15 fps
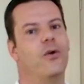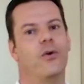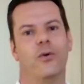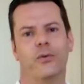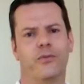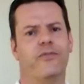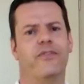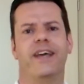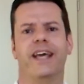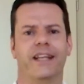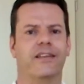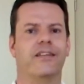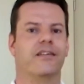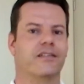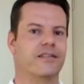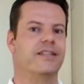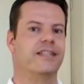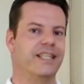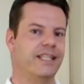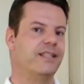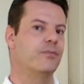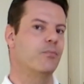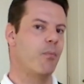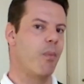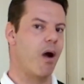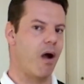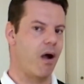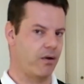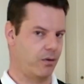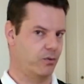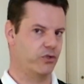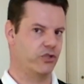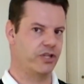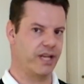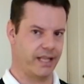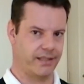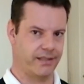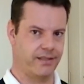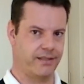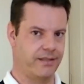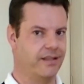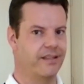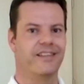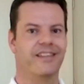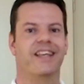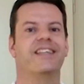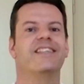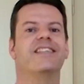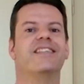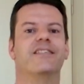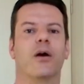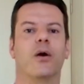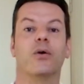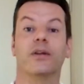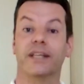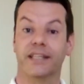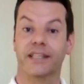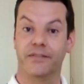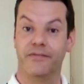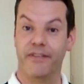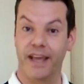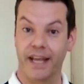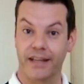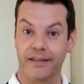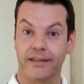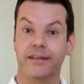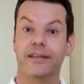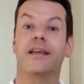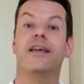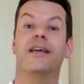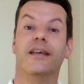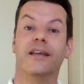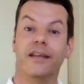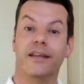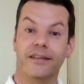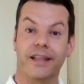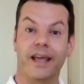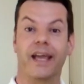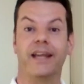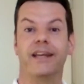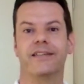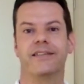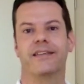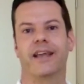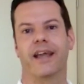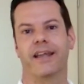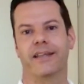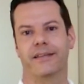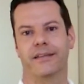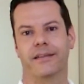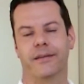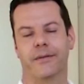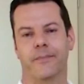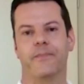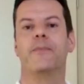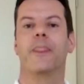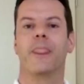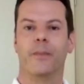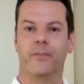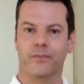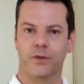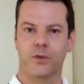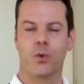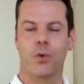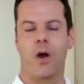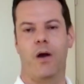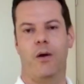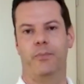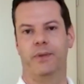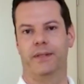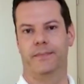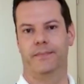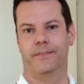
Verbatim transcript: und wer das nicht mag und schätzt, der ist es auch nicht wert, deine Zeit zu haben.